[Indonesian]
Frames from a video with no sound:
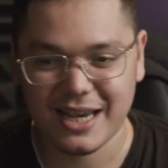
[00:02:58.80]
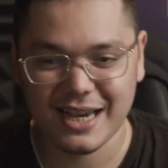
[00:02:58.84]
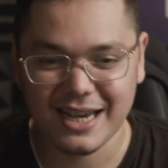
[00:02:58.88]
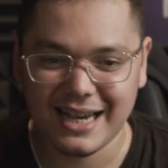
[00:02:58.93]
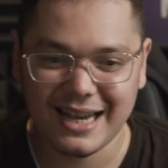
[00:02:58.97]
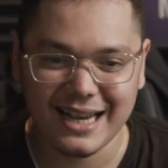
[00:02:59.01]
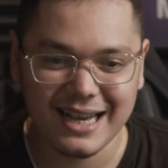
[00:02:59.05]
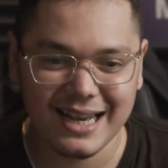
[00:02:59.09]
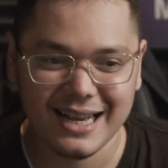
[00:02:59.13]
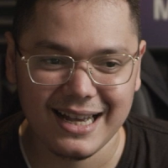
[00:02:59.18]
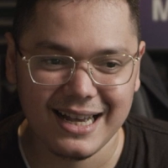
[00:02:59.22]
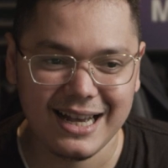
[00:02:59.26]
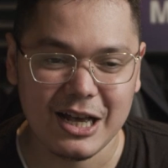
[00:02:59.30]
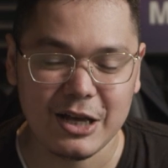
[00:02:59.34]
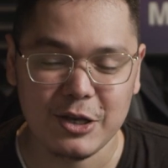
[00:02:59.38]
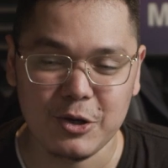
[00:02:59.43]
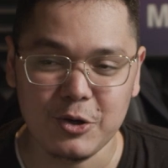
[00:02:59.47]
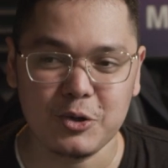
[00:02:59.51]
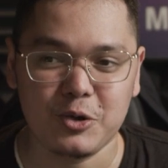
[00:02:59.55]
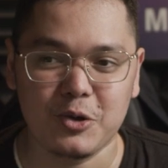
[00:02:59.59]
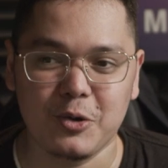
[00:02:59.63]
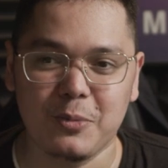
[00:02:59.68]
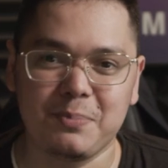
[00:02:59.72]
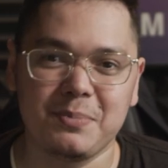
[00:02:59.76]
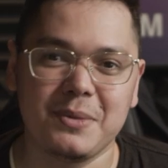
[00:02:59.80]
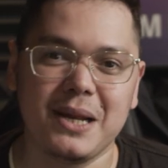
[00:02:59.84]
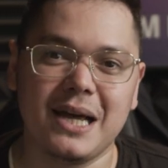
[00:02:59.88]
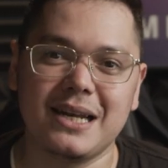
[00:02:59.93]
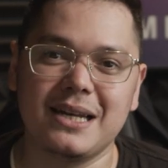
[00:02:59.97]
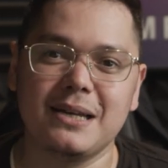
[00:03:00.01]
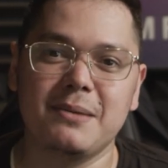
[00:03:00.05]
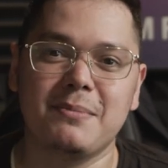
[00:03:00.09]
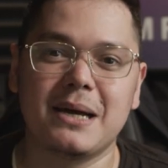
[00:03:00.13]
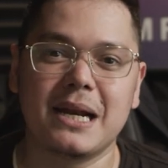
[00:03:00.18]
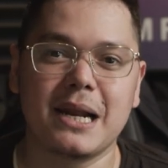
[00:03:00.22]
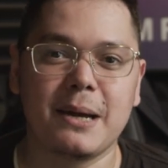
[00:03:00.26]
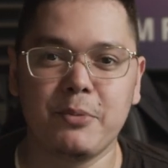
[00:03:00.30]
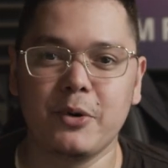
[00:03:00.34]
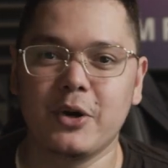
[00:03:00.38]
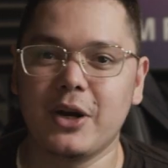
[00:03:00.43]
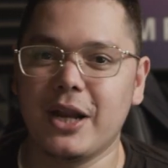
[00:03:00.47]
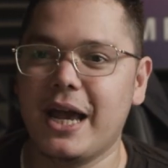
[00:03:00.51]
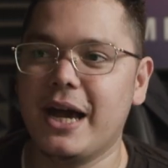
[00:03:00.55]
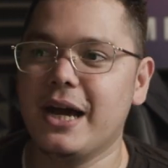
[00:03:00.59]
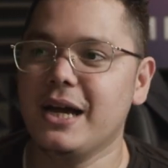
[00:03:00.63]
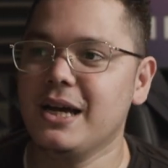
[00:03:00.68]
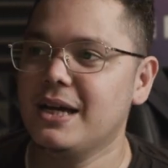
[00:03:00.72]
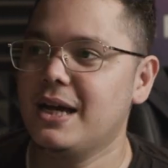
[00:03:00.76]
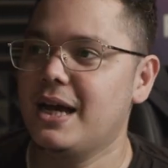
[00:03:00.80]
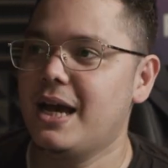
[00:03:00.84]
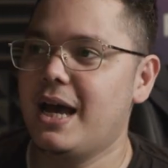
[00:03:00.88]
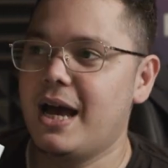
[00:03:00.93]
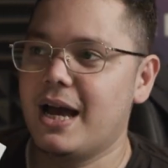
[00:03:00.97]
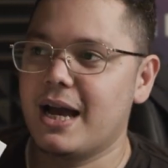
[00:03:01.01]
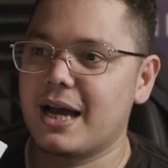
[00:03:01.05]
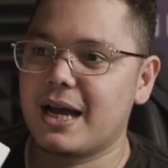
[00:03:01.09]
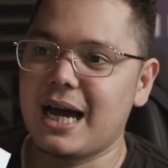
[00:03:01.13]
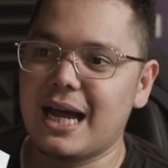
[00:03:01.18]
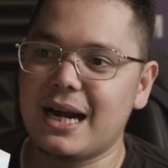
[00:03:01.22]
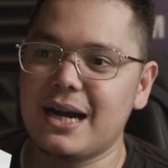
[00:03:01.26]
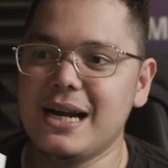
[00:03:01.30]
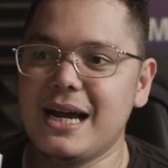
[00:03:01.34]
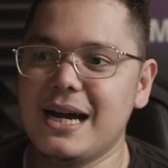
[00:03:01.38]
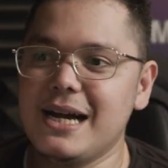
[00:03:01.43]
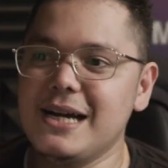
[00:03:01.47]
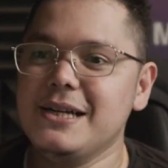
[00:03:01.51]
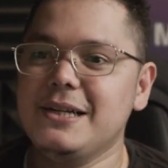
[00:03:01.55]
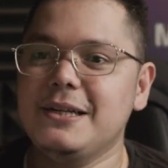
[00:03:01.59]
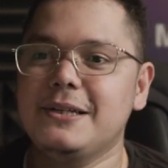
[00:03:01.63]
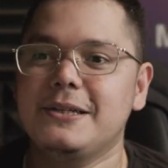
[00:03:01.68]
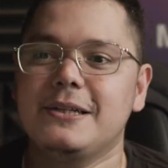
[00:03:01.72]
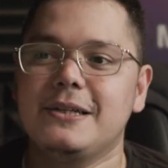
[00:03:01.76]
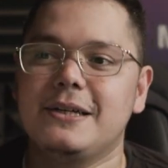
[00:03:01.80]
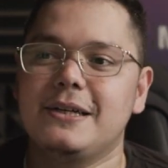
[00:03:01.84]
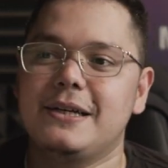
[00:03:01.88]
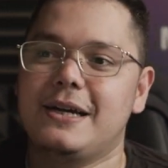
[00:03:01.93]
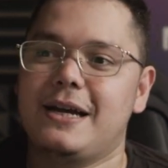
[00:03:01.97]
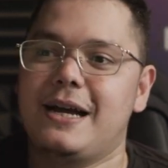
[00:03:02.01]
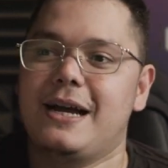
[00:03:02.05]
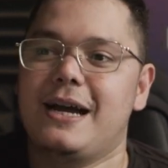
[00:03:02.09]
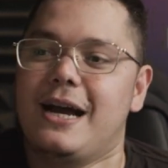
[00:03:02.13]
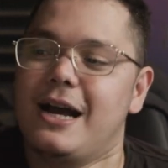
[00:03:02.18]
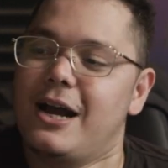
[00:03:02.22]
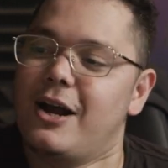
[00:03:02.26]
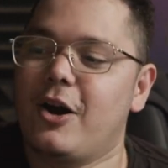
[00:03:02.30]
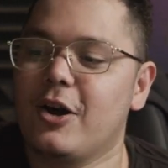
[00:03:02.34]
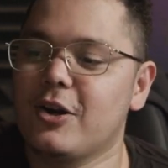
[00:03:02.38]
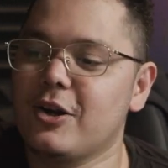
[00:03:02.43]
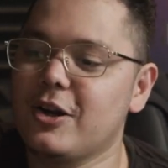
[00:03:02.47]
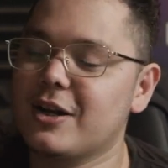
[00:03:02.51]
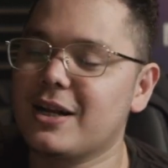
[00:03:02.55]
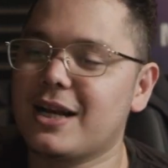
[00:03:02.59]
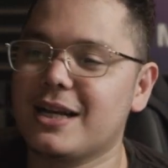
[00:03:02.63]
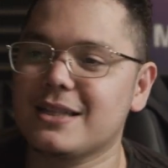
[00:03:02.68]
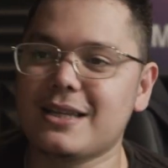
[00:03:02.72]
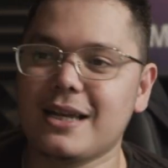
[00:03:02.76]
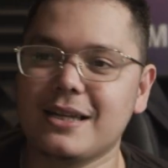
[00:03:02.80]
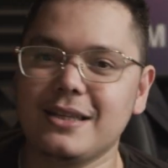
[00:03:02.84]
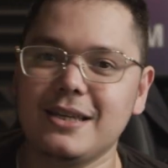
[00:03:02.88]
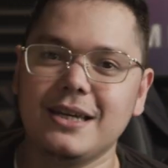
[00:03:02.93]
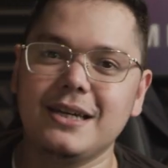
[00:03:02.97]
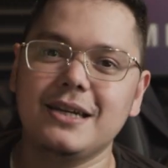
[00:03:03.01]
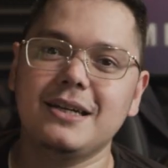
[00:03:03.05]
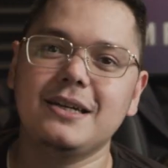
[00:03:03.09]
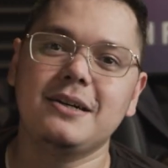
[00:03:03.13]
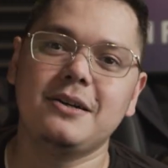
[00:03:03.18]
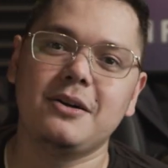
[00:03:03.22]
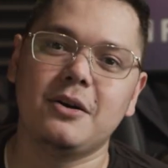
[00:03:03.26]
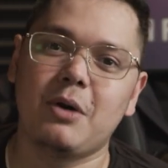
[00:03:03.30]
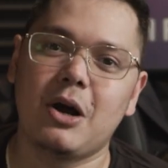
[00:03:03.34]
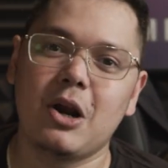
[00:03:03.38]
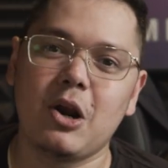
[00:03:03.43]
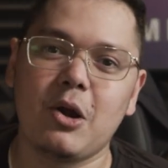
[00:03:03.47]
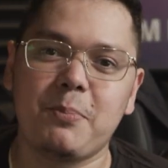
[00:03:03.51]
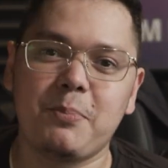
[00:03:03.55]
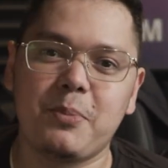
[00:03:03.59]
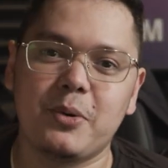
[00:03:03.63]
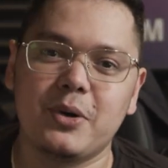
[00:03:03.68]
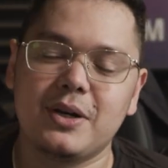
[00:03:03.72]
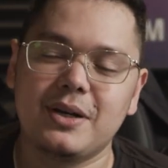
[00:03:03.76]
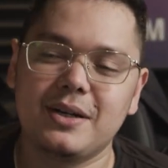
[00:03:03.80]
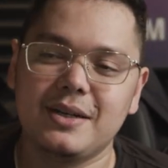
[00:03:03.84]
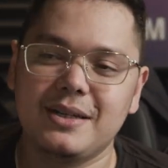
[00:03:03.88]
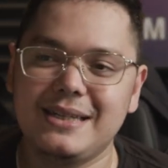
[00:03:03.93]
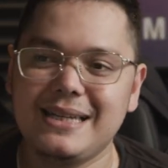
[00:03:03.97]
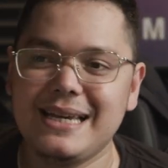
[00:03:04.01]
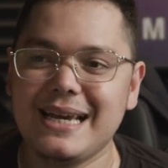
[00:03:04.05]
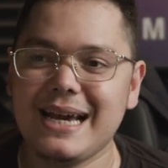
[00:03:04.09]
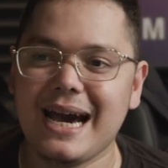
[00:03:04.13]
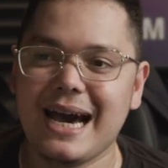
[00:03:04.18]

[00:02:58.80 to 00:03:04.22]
dunia YouTube dan dimanapun ya karena konon katanya walaupun